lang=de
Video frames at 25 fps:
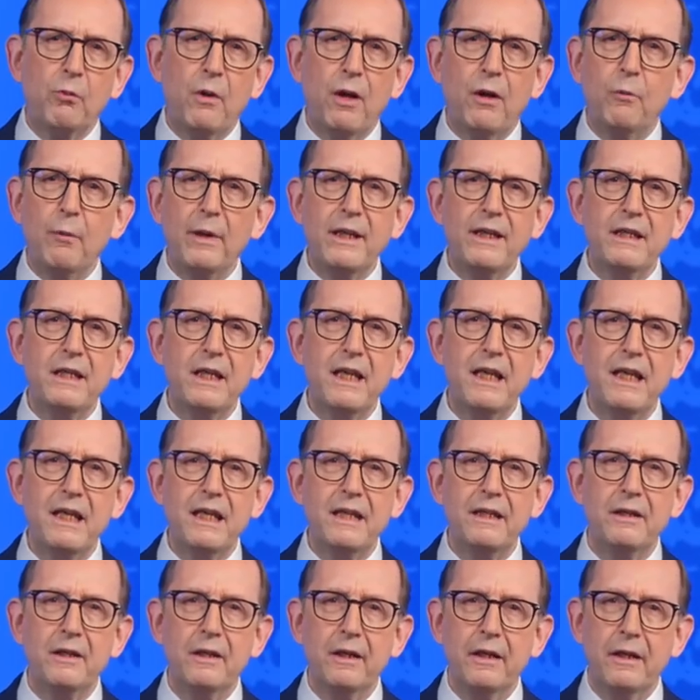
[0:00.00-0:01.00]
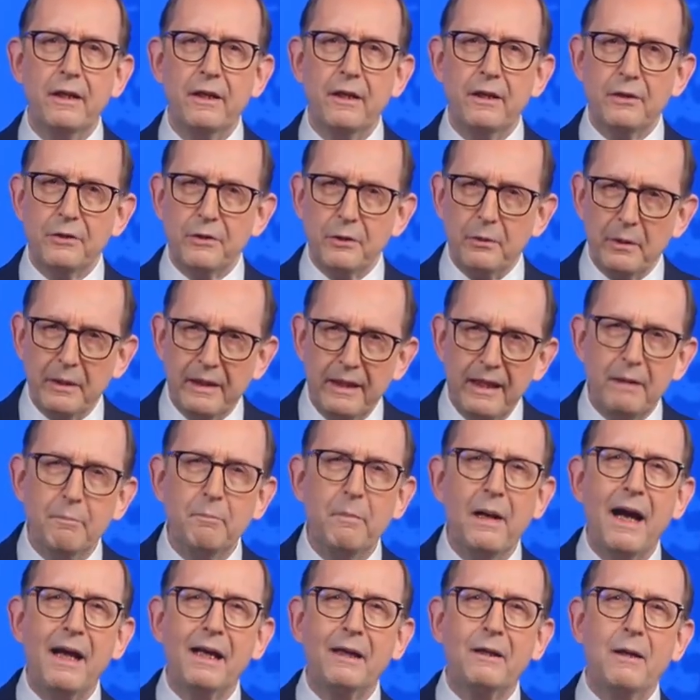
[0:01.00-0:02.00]
brauchen, damit wir wieder auf die
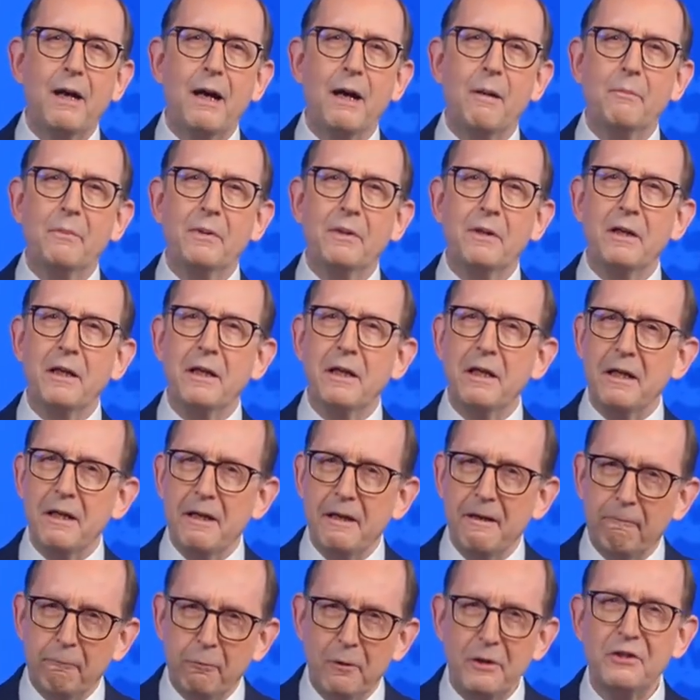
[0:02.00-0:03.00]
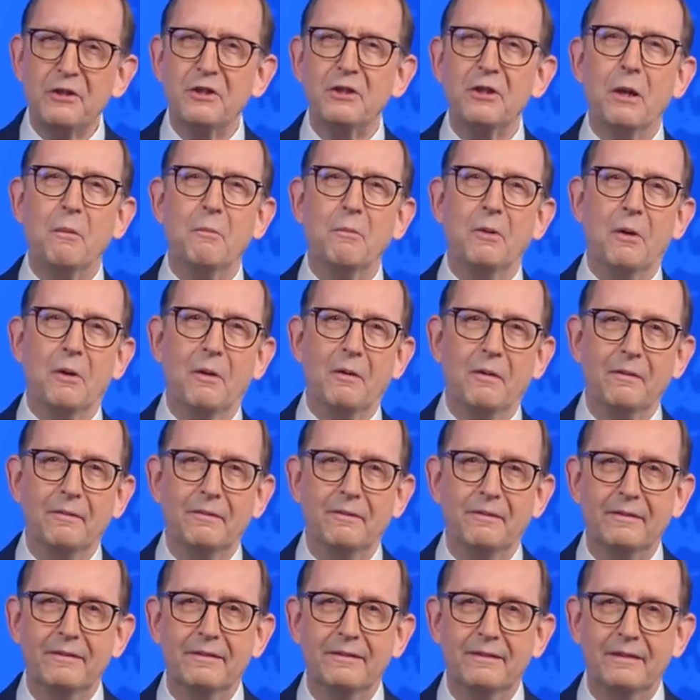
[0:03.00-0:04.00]
Beine kommen, wenn wir stolpern?
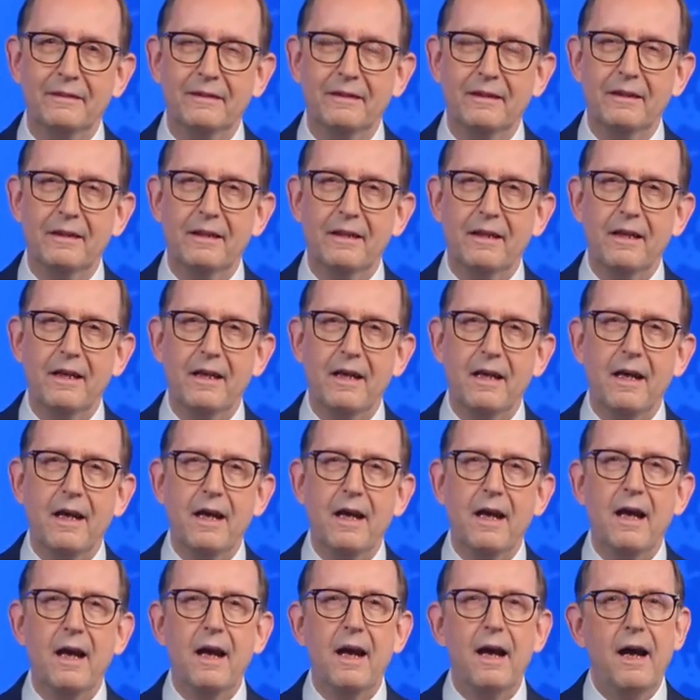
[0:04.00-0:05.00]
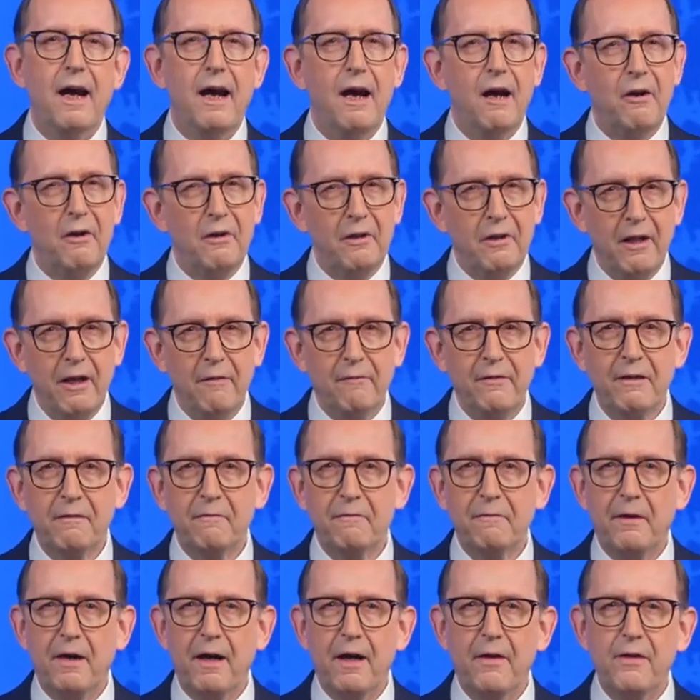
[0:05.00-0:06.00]
Unser
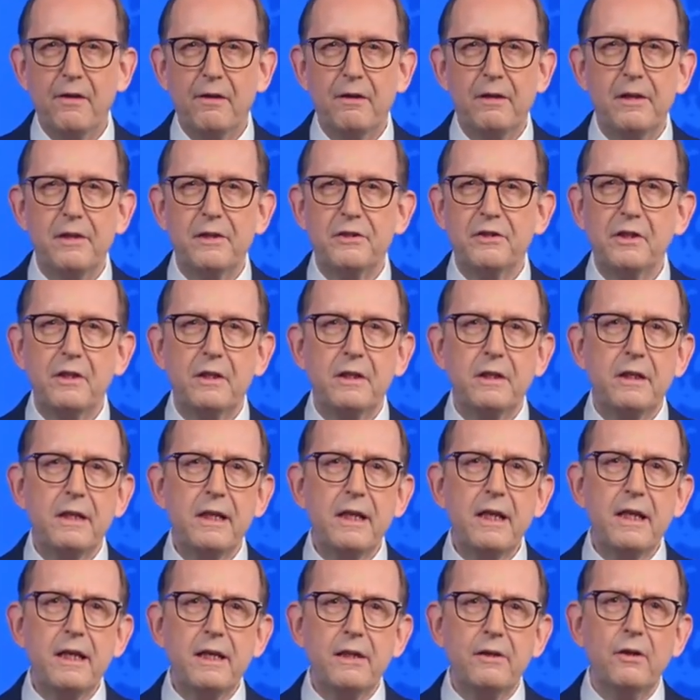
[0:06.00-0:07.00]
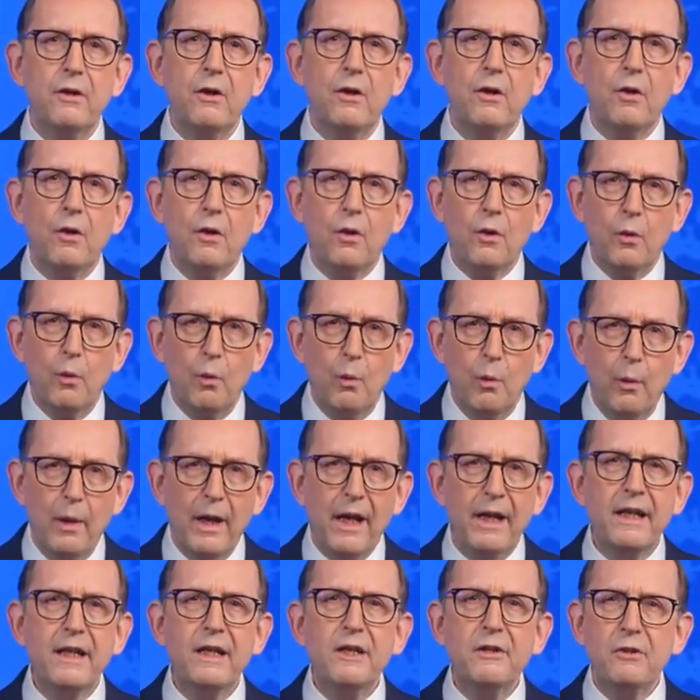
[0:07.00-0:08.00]
liebevoller Vater ist jemand, der
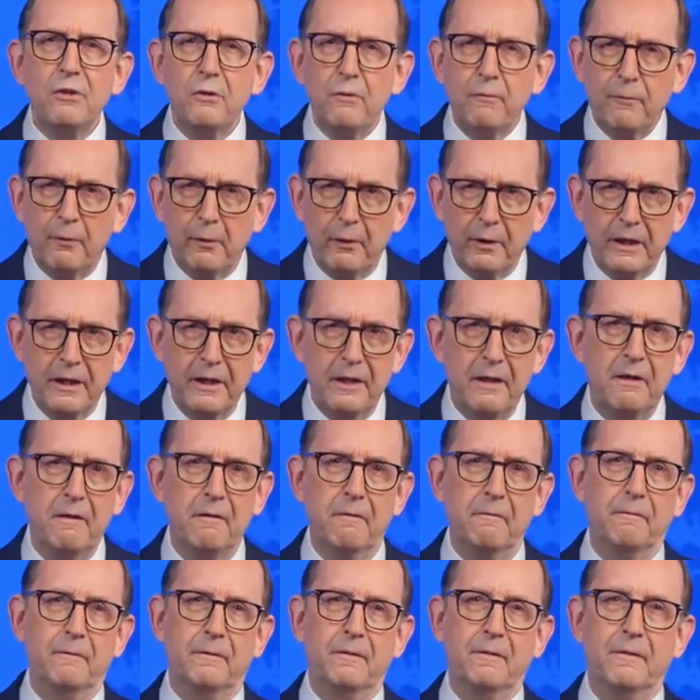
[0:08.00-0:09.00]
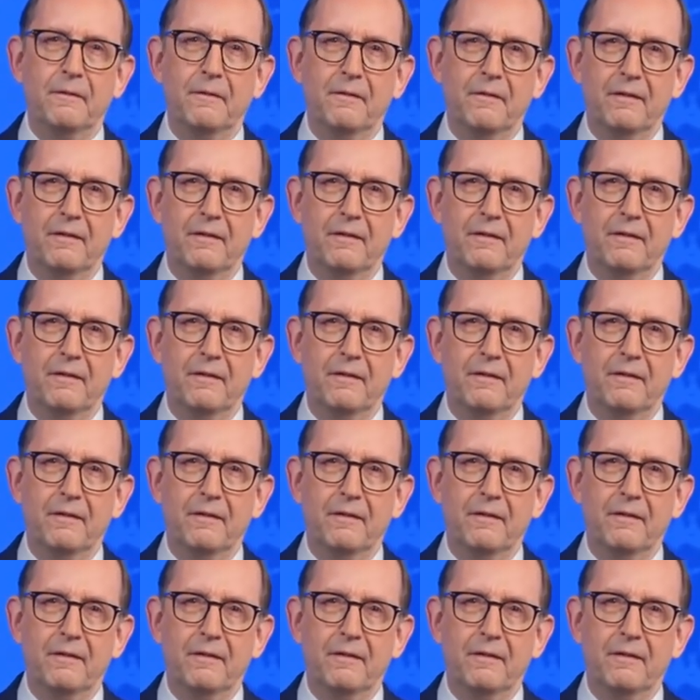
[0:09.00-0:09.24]
wirklich gern vergibt.